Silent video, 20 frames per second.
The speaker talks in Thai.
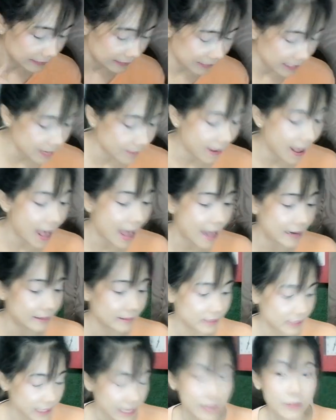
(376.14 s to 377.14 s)

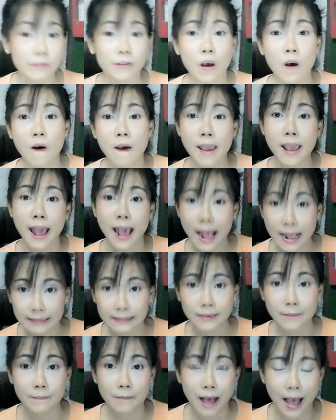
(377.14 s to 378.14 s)
4,450
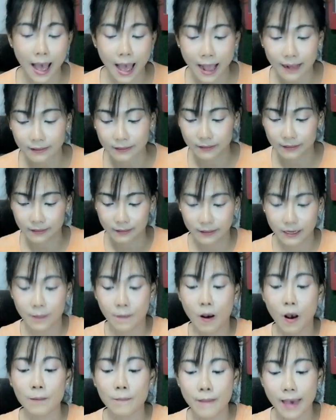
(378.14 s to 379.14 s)
บาท เฉ
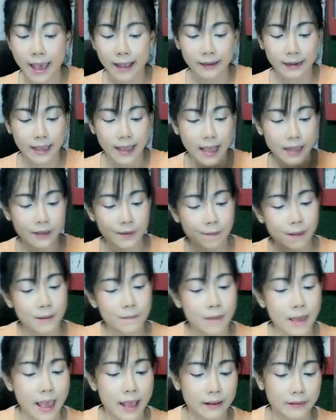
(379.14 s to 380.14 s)
พาะแบงค์นะคะที่เป็น
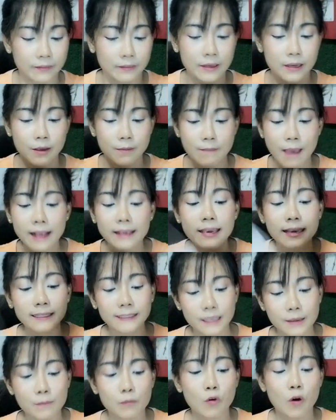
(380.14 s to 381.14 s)
แบงค์แบงค์
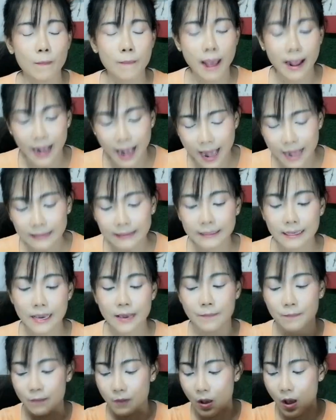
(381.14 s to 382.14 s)
20 บวกแบงค์
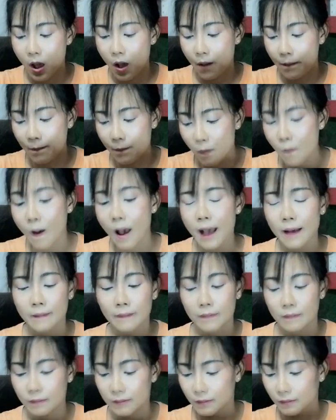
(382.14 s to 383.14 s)
50 บวก
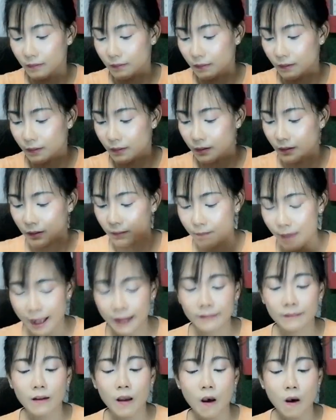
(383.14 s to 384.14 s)
แบ
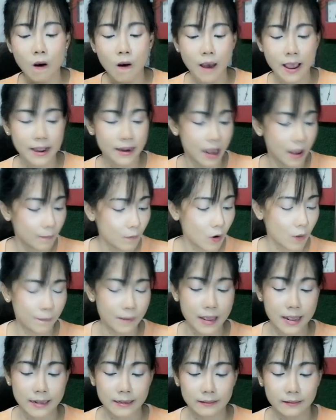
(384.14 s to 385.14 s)
งค์ร้อยทั้งหมด
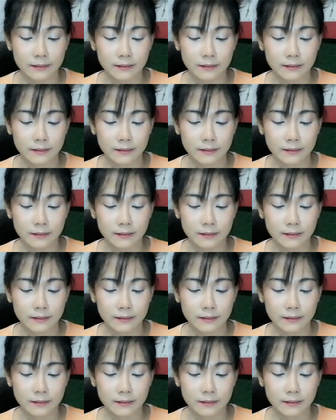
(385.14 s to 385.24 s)
เป็น